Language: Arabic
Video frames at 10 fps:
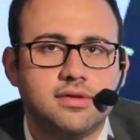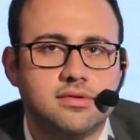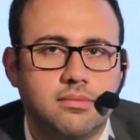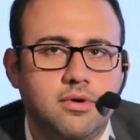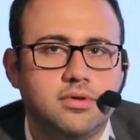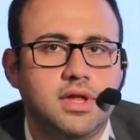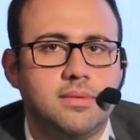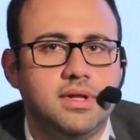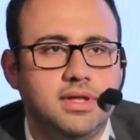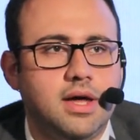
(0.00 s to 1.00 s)
الصمات
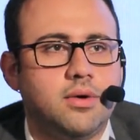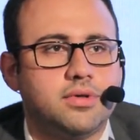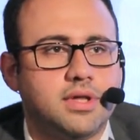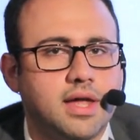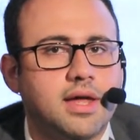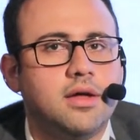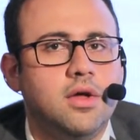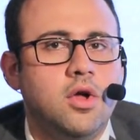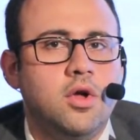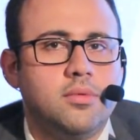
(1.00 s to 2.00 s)
تعمل ضيق او ارتجاع
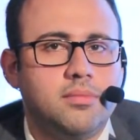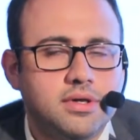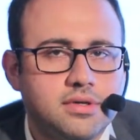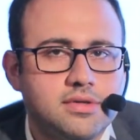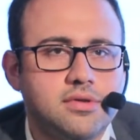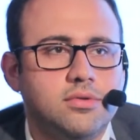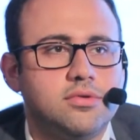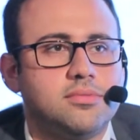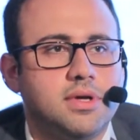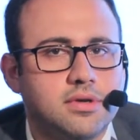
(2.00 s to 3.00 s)
مايترال
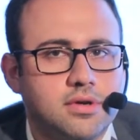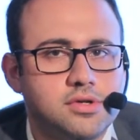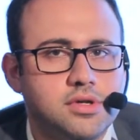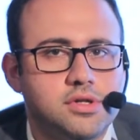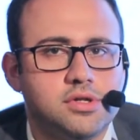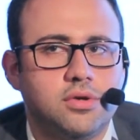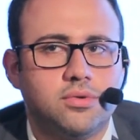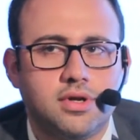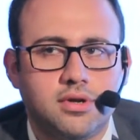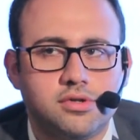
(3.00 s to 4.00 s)
سينوز مايترال جريستيشن
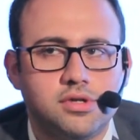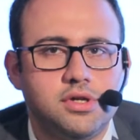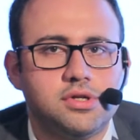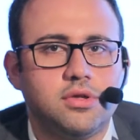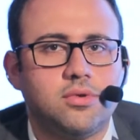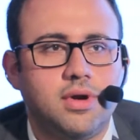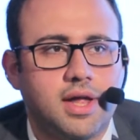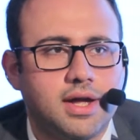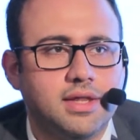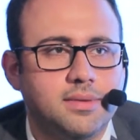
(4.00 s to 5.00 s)
اورتيك جريستيشن كل
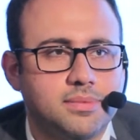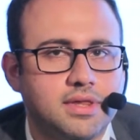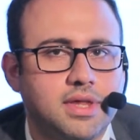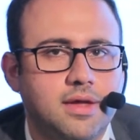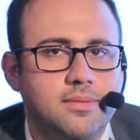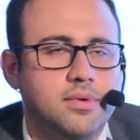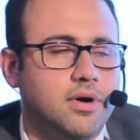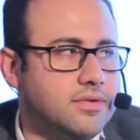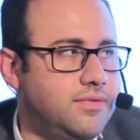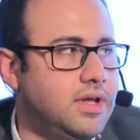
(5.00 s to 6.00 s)
الحاجات دي بتنتهي
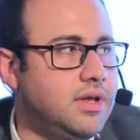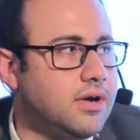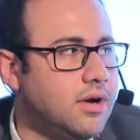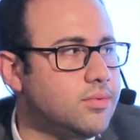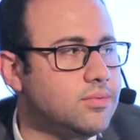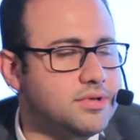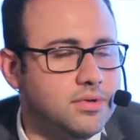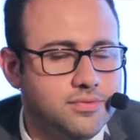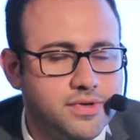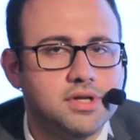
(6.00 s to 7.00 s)
بهارت فيلير او
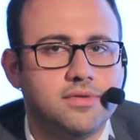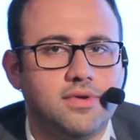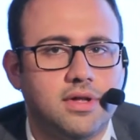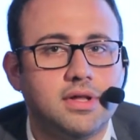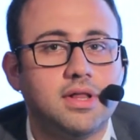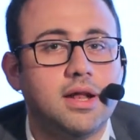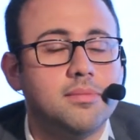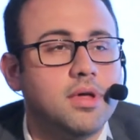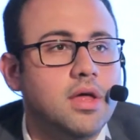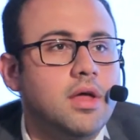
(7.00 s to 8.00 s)
فشل في عضله القلب